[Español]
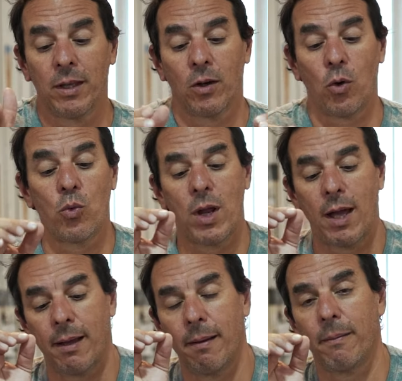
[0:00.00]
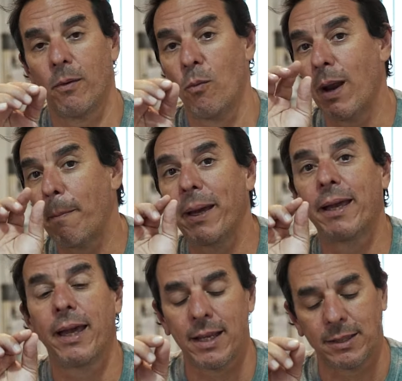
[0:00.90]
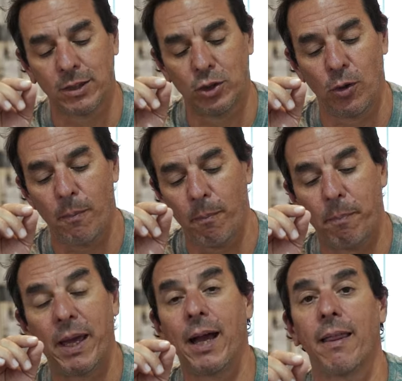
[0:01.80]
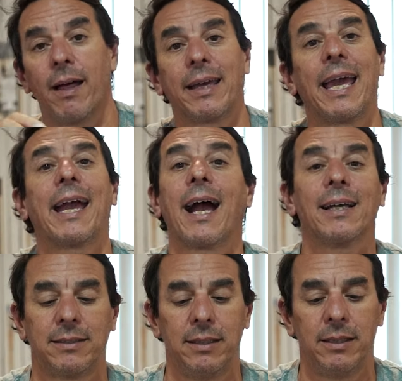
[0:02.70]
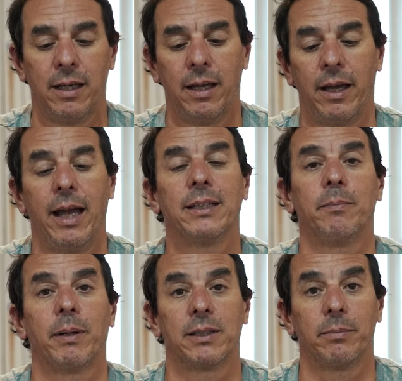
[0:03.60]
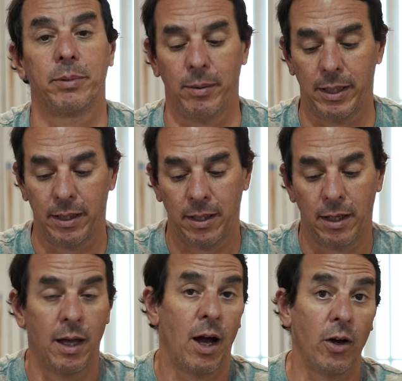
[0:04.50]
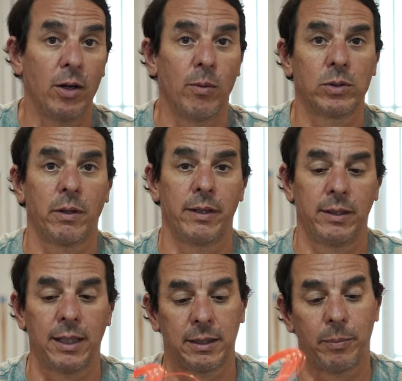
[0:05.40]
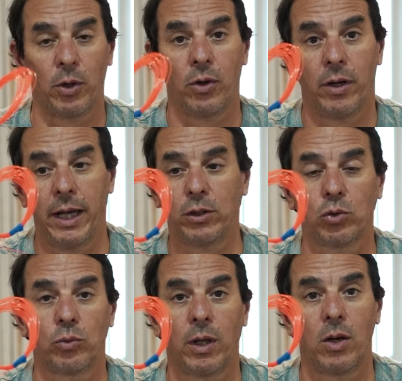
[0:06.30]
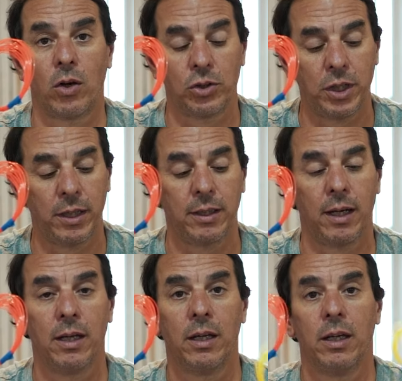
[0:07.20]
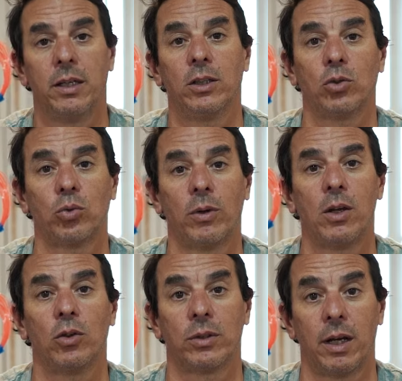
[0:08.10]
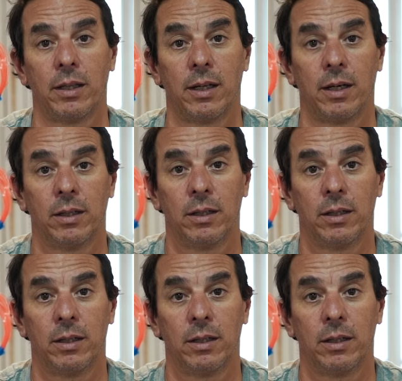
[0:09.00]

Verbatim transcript: con una, pequeña sección pegada que casi es imperceptible. Ahora lo vamos a ver en detalle, pero esto es un nylon 80 y esto es un nylon 30.